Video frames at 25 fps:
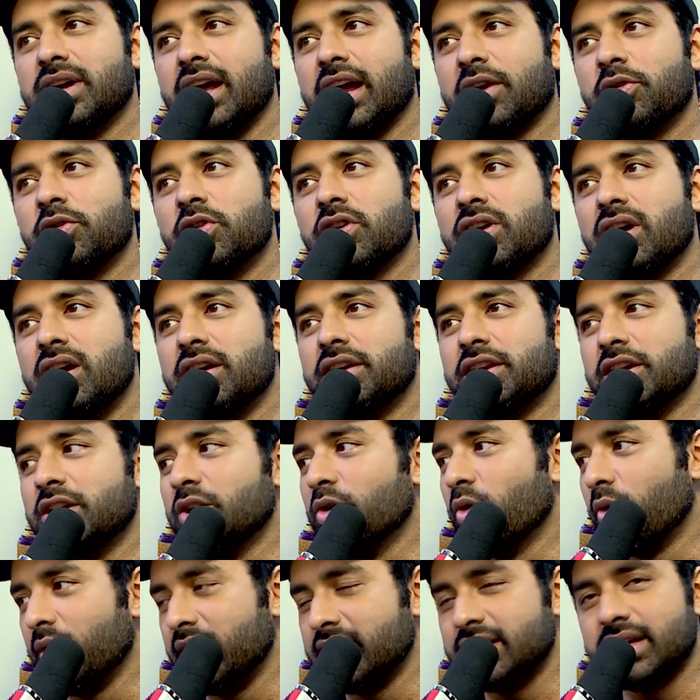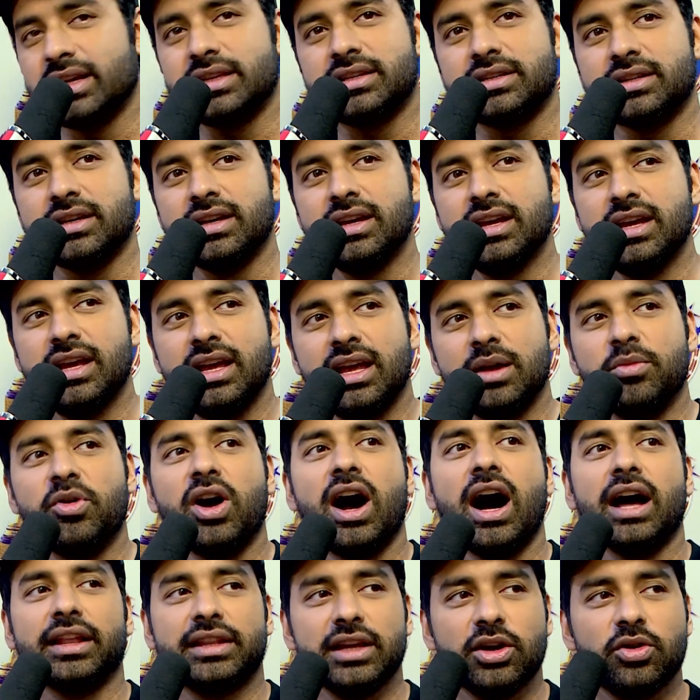এখনও কন্টিনিউ হয়ে যাচ্ছে
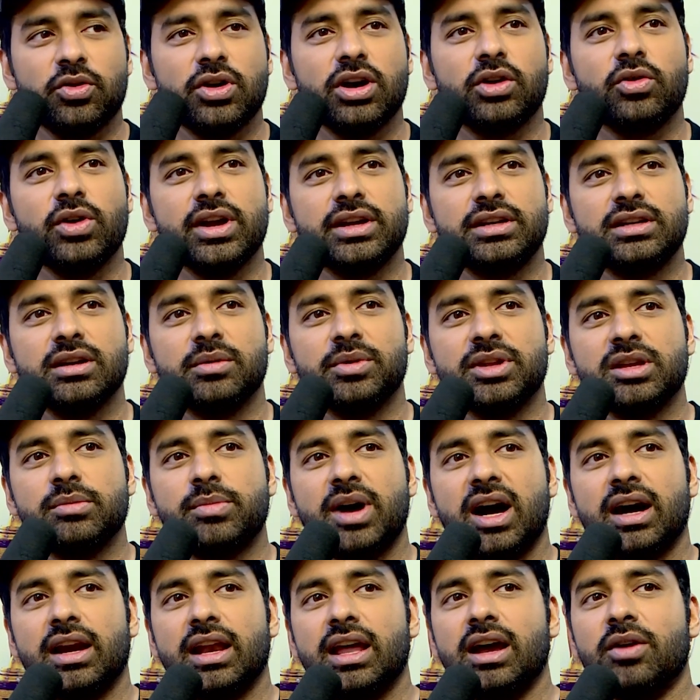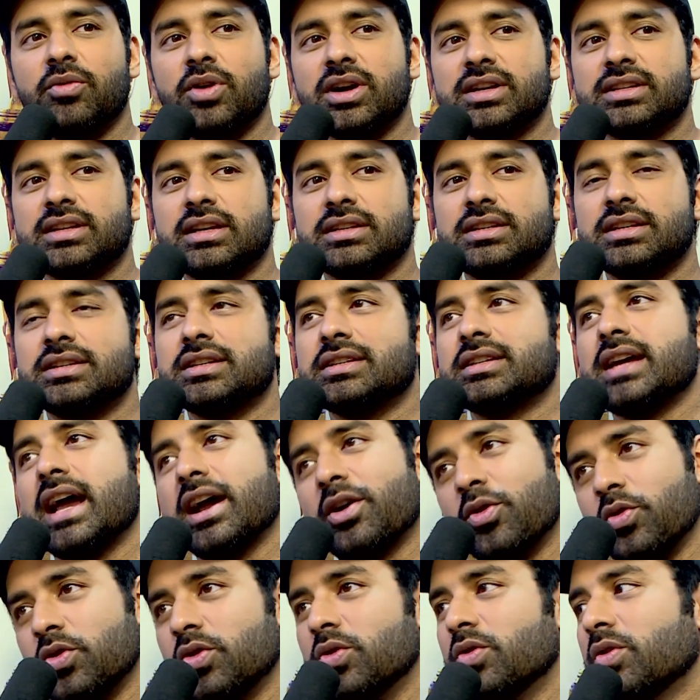এবং হাতে গোনা কয়েকটি আমাদের বাংলা অ্যাওয়ার্ডস আছে যেটা
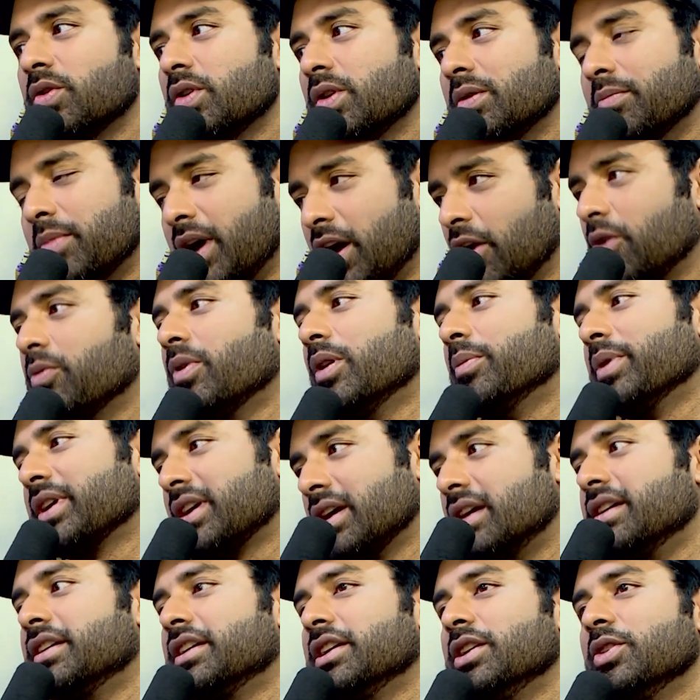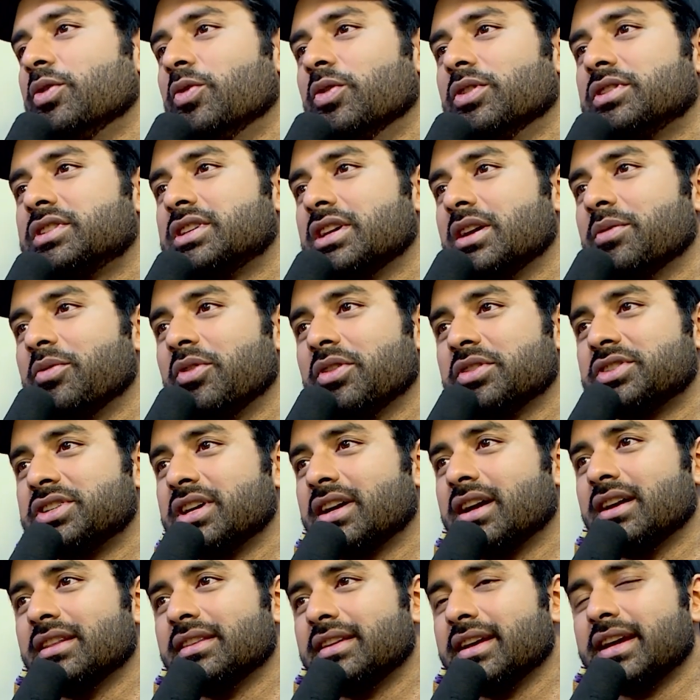এখনও ভালোভাবে কন্টিনিউ হচ্ছে এবং
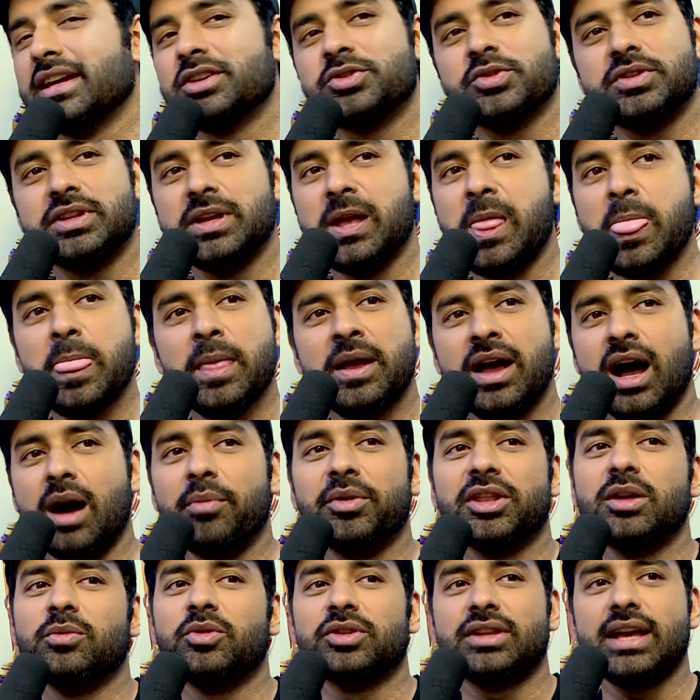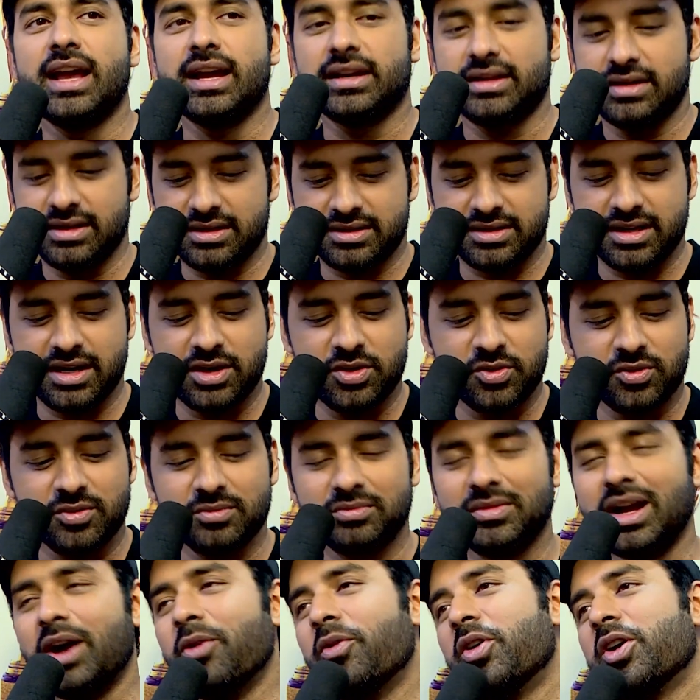সেখান থেকে যদি আমাদের মতো অ্যাক্টার্সরা
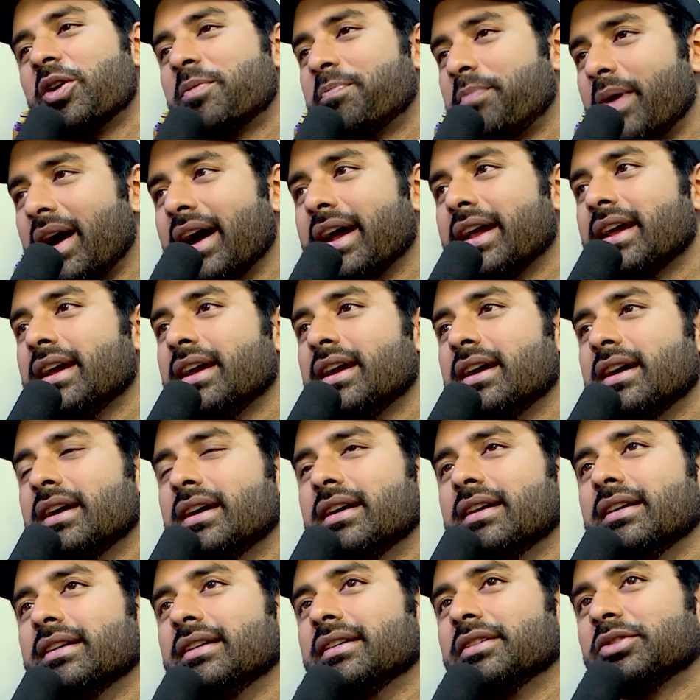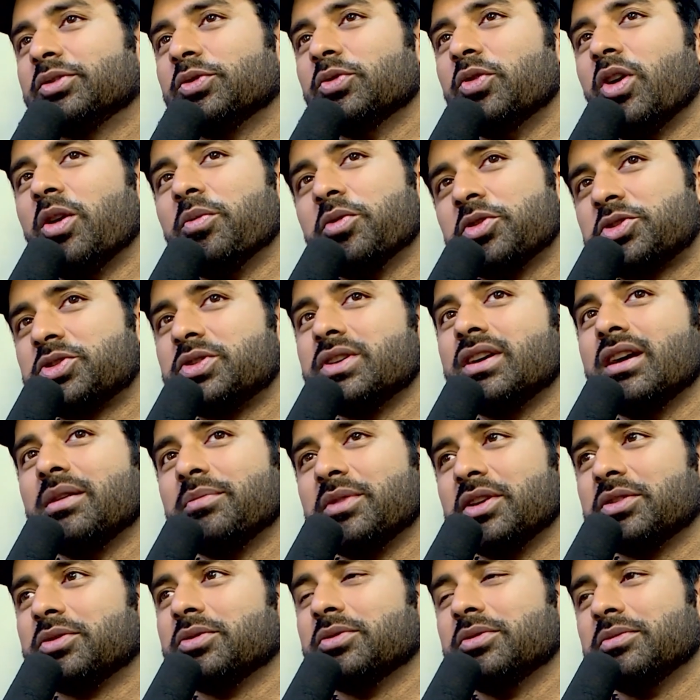এরকম অ্যাওয়ার্ড পায় পায় তো অবশ্যই
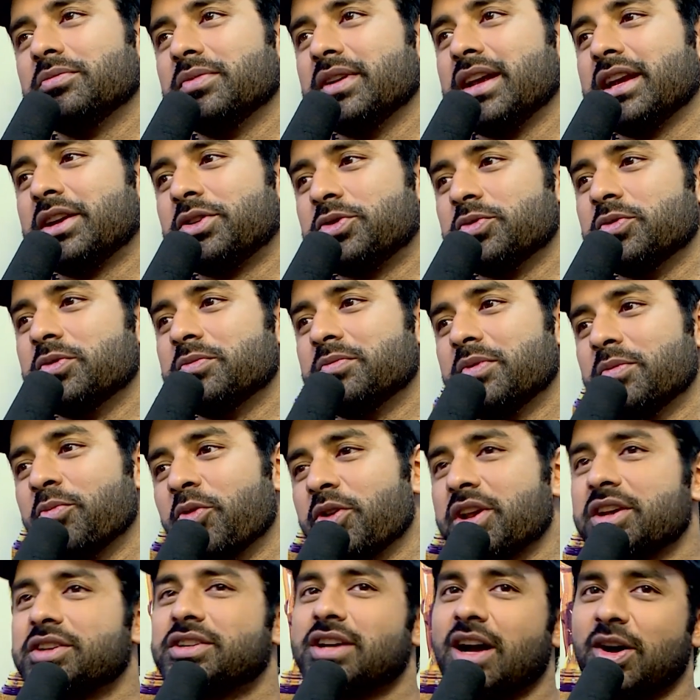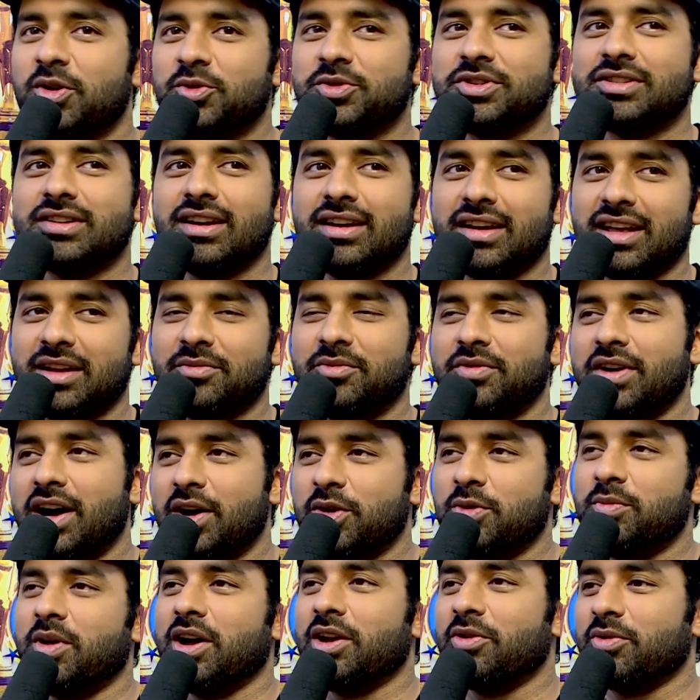আমরা তো একটু মনে সাহস জাগে এবং
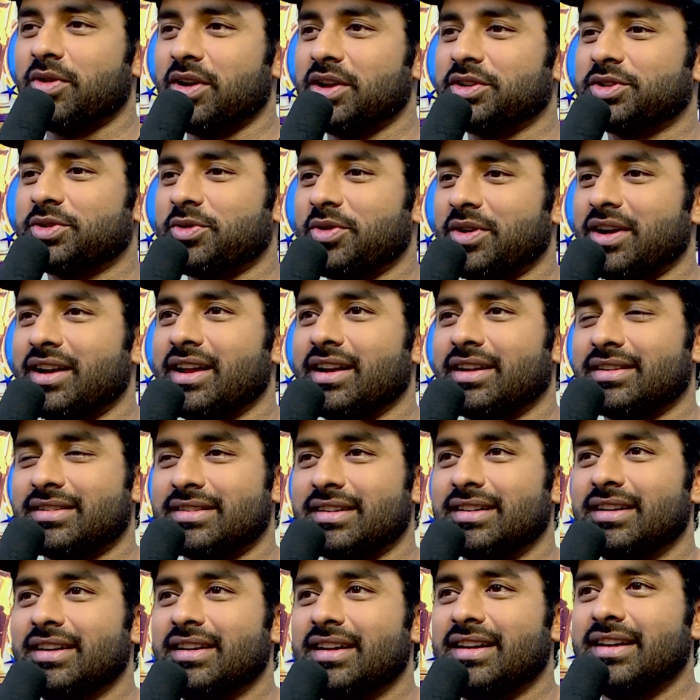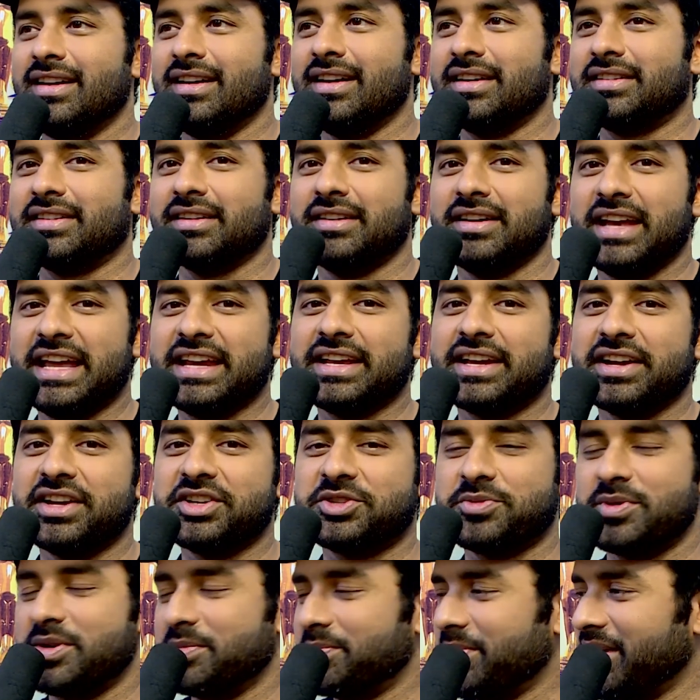আরও ভালো কাজ করার একটা একটা
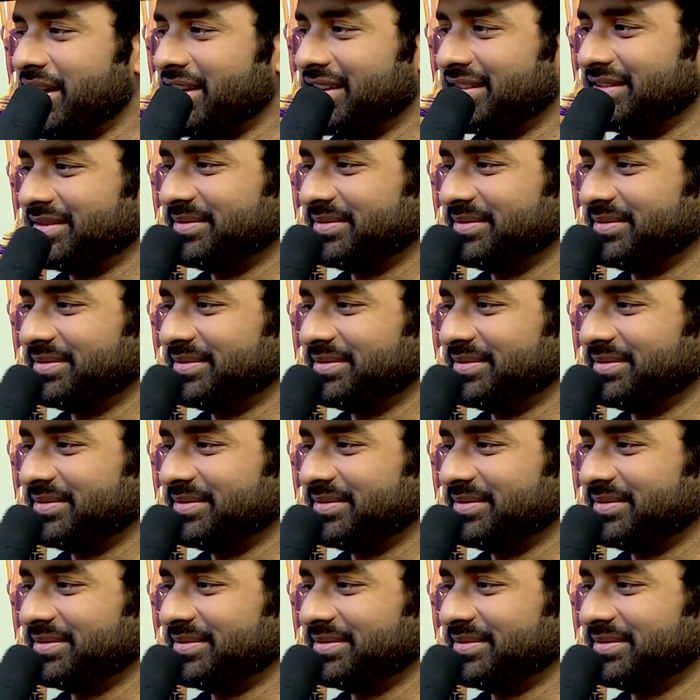এনকারেজমেন্ট পাই